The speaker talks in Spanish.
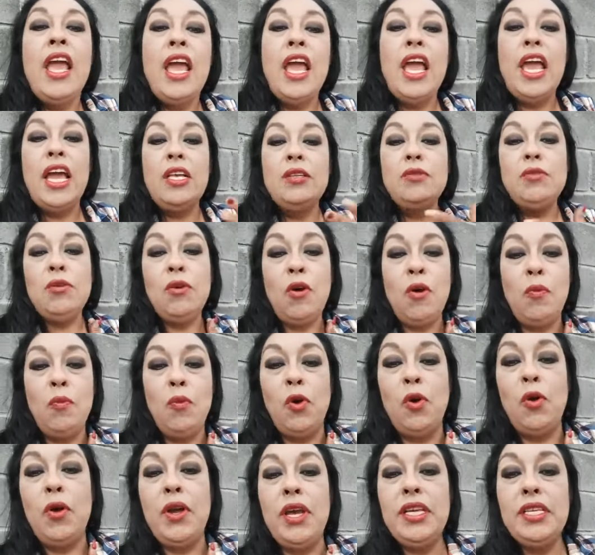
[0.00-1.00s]
esto,
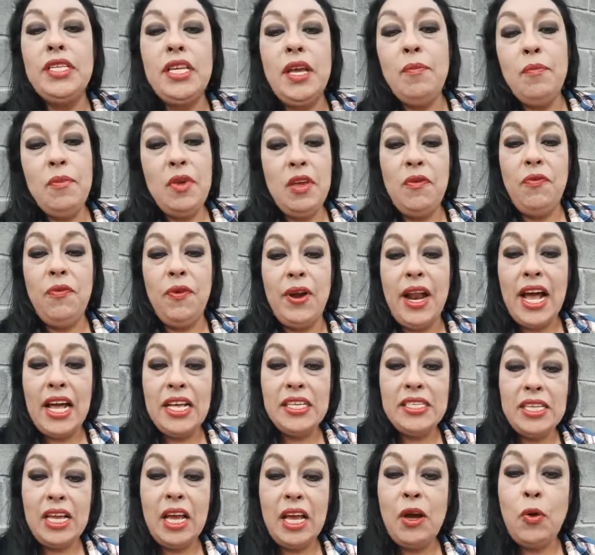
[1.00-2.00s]
como lo dice mi
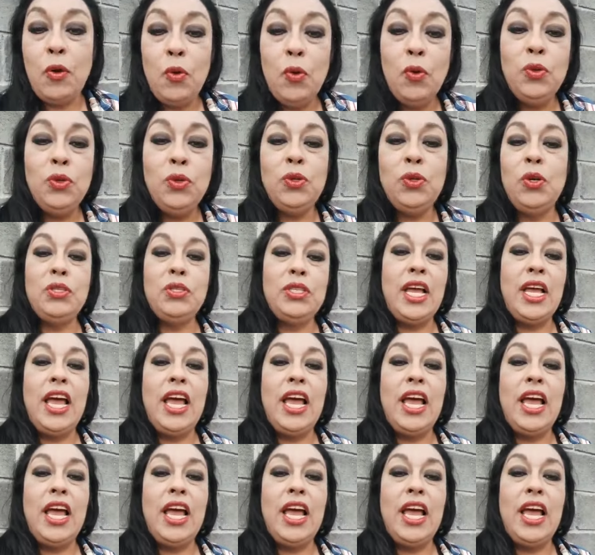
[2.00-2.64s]
frase, juntos,